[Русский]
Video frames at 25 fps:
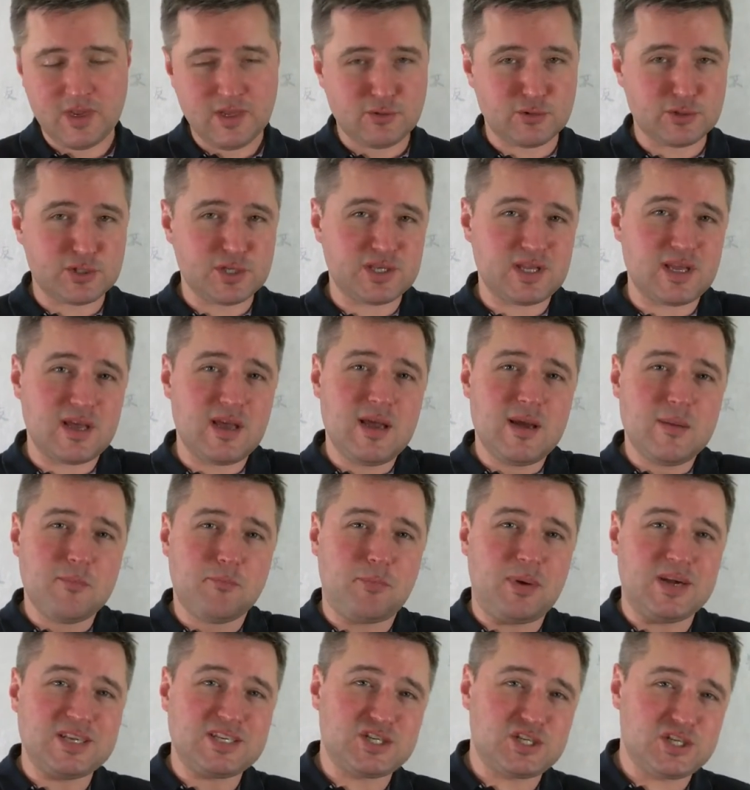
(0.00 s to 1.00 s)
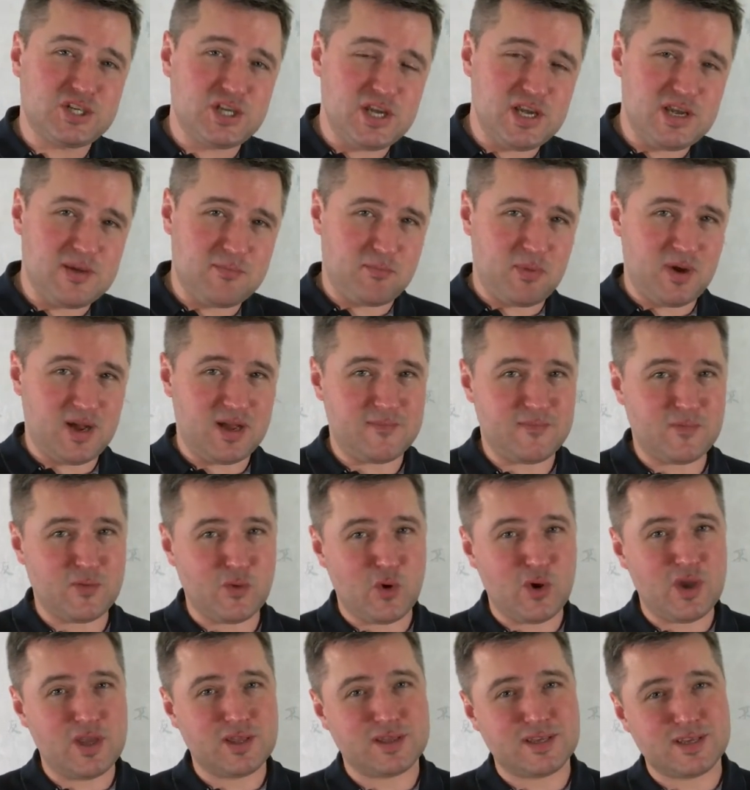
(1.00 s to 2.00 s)
То есть это почти ИПА,
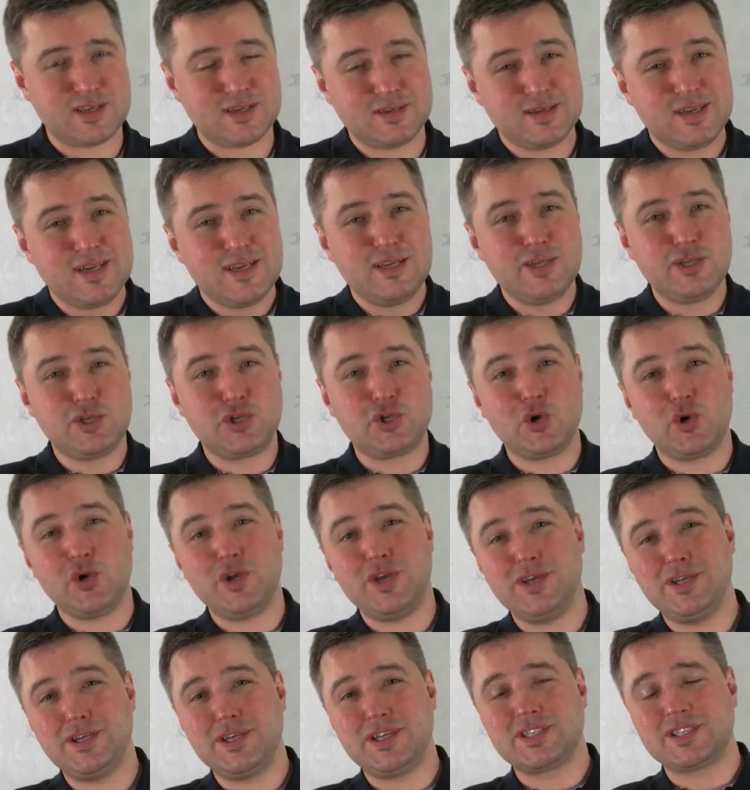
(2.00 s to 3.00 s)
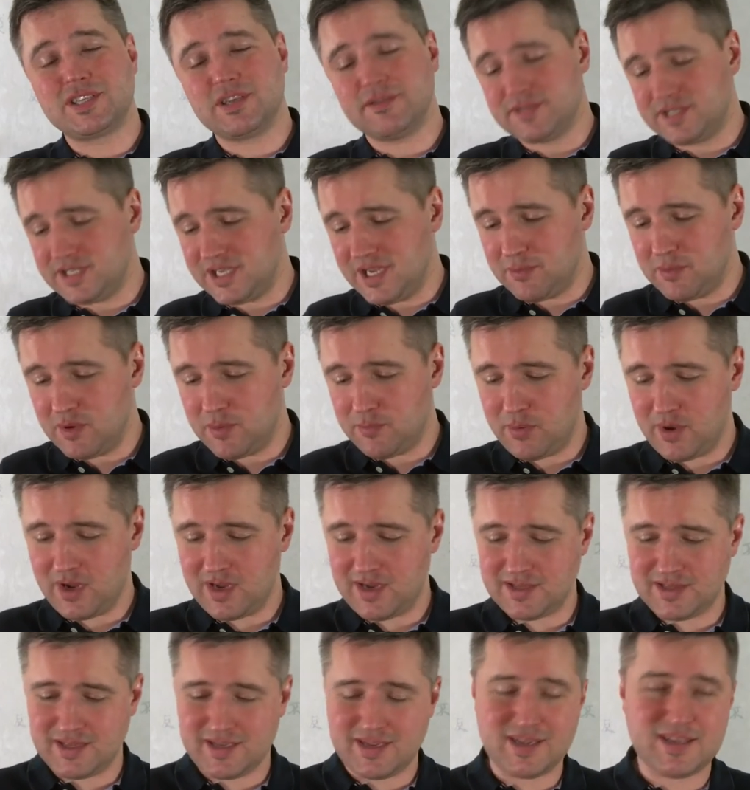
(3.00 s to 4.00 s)
но это еще и не совсем ИПА.
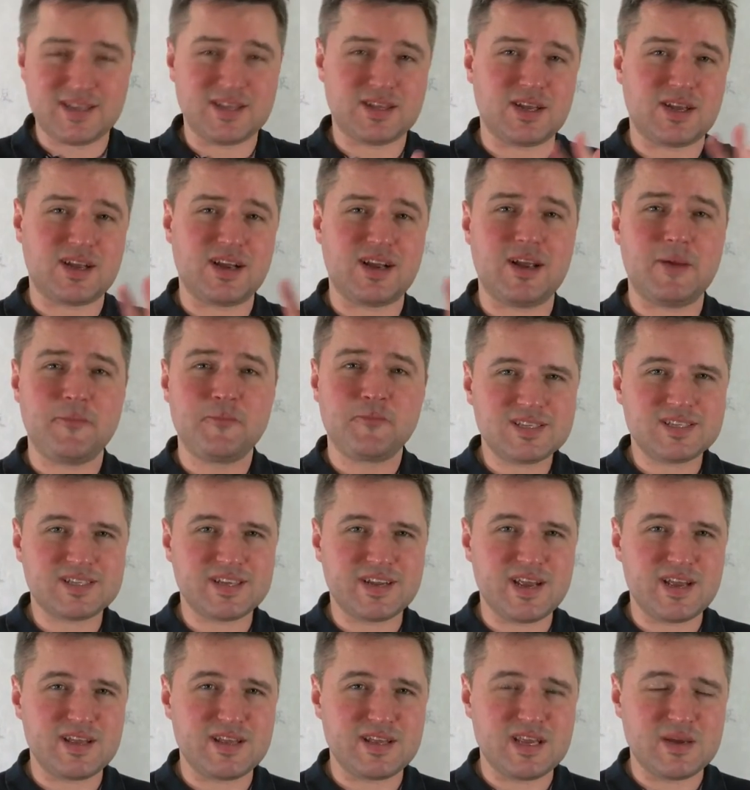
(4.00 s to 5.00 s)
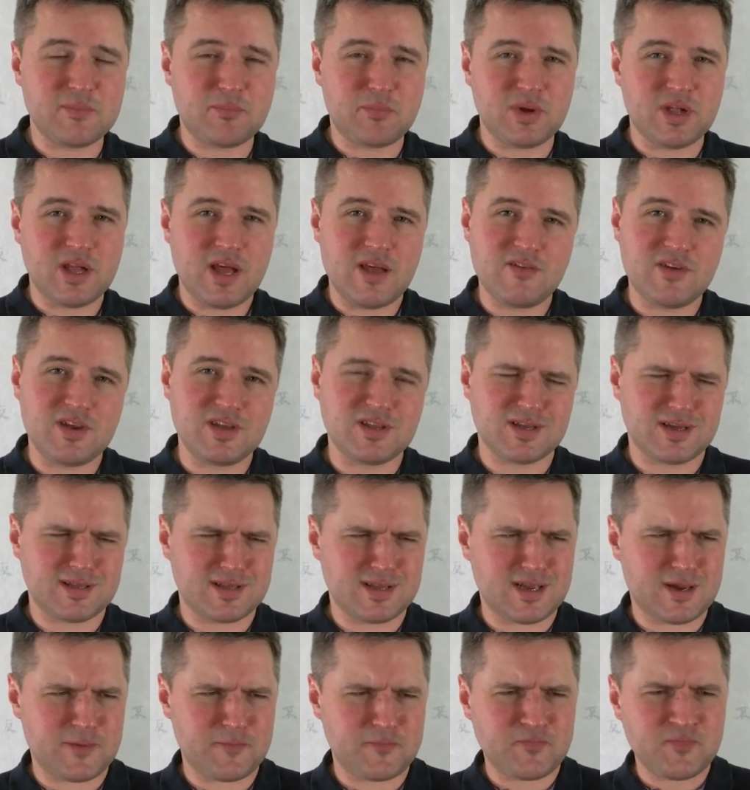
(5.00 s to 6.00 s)
Это как-то такая средняя половина.
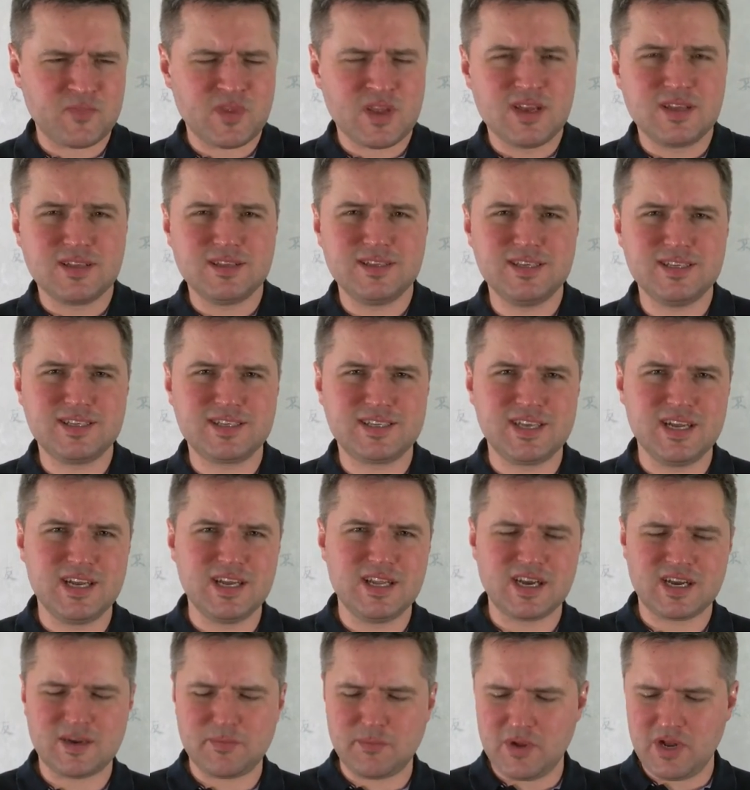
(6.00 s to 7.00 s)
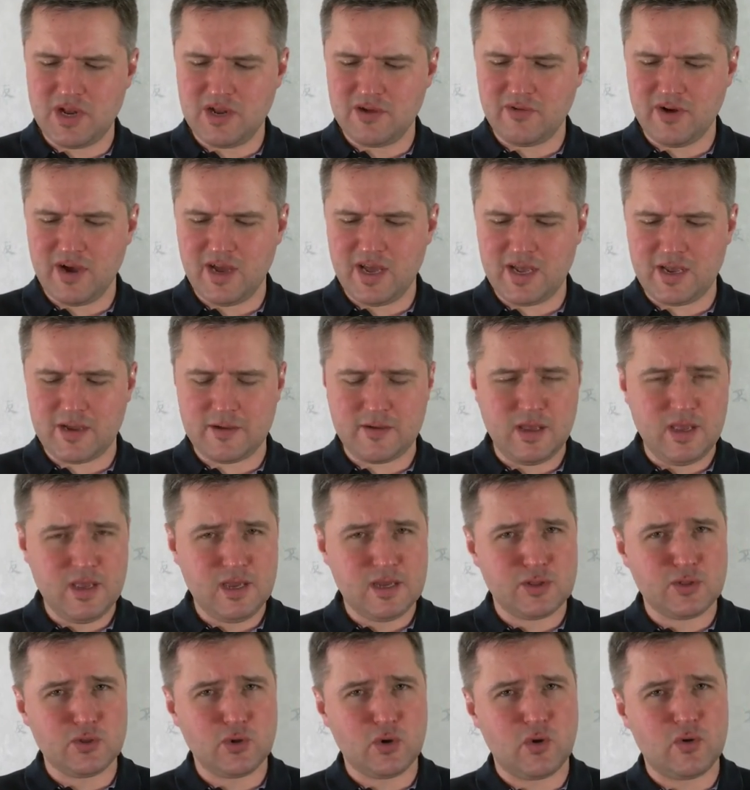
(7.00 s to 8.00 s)
Она не сильно хмелевая,
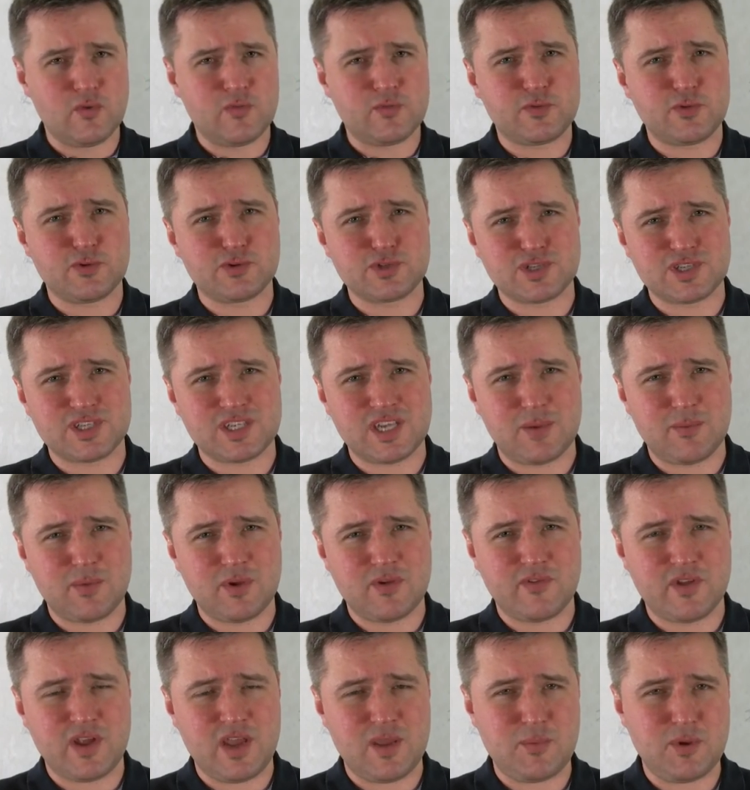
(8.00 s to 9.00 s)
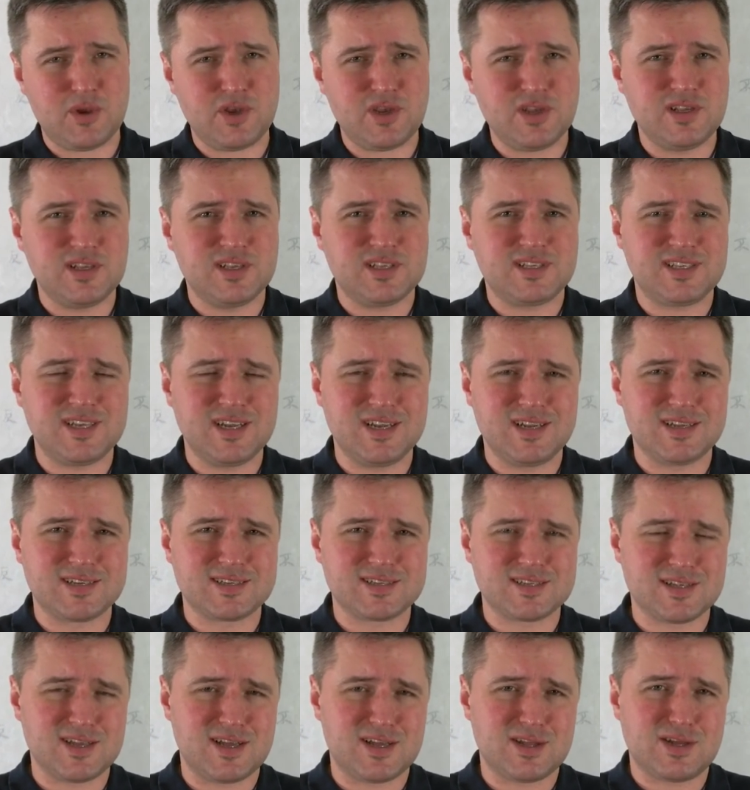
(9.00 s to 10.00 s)
но в то же самое время и не сильно
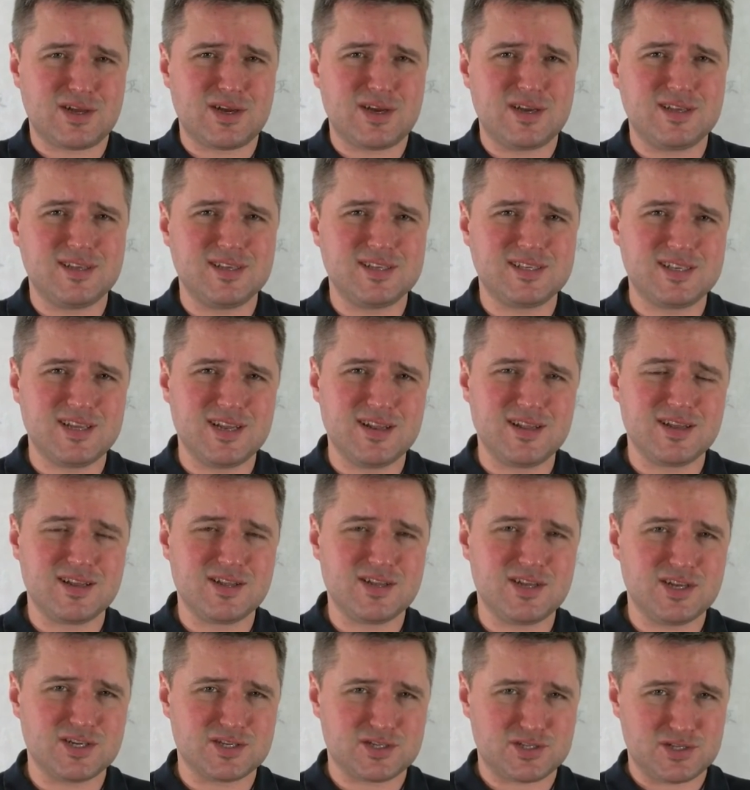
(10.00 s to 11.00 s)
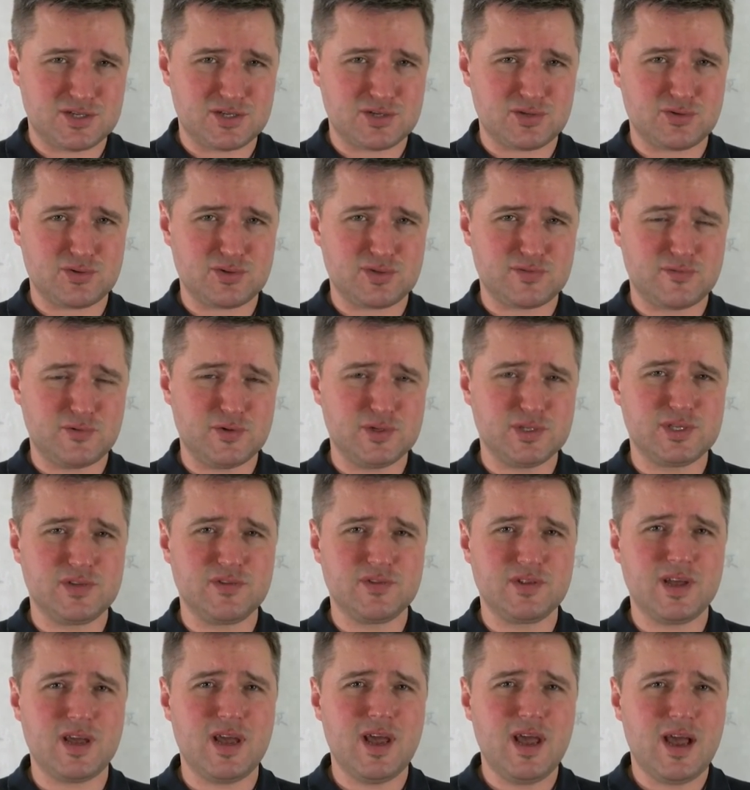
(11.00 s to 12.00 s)
сладкая, и не сильно нежная, что
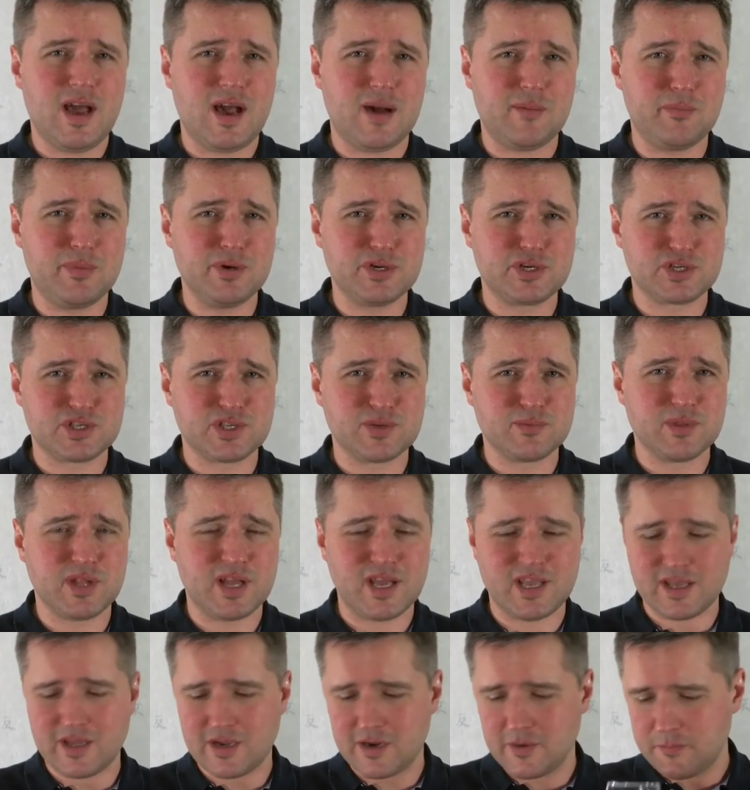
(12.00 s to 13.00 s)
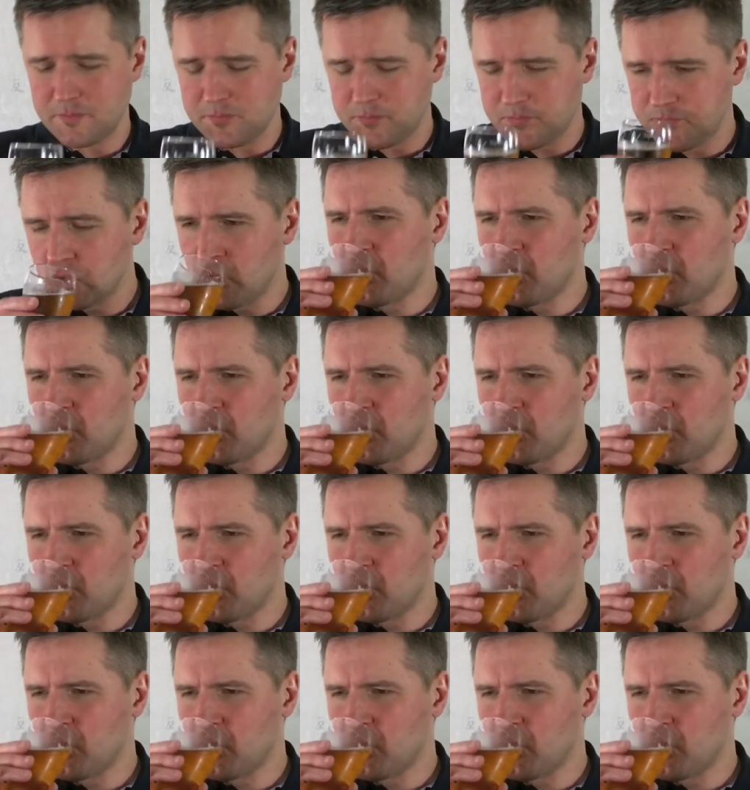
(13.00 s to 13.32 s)
свойственно обычным лагерам.